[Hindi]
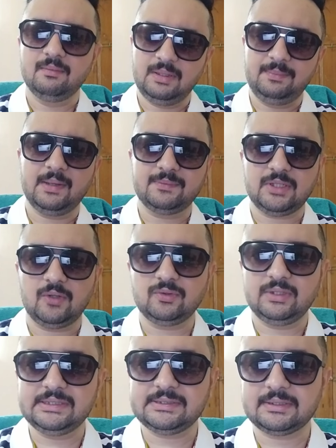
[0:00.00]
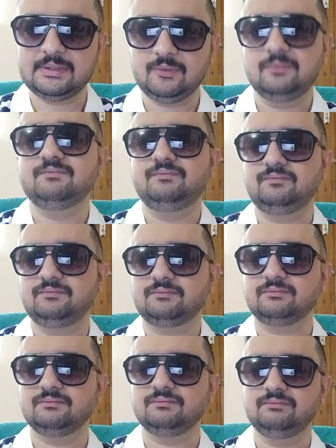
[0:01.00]
फिर भी आप चाहो तो ले सकते हो
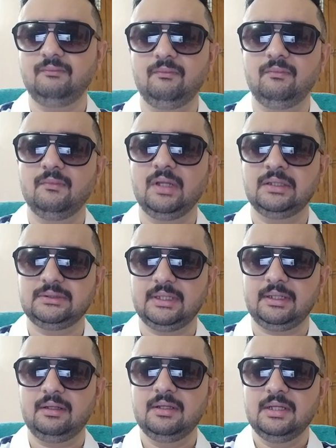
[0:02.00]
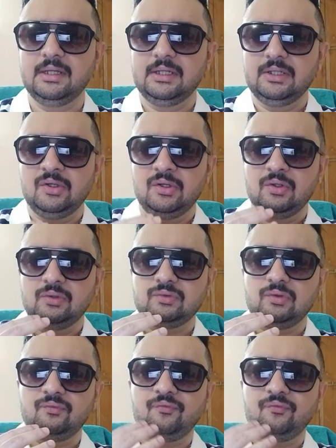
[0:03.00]
अच्छा तो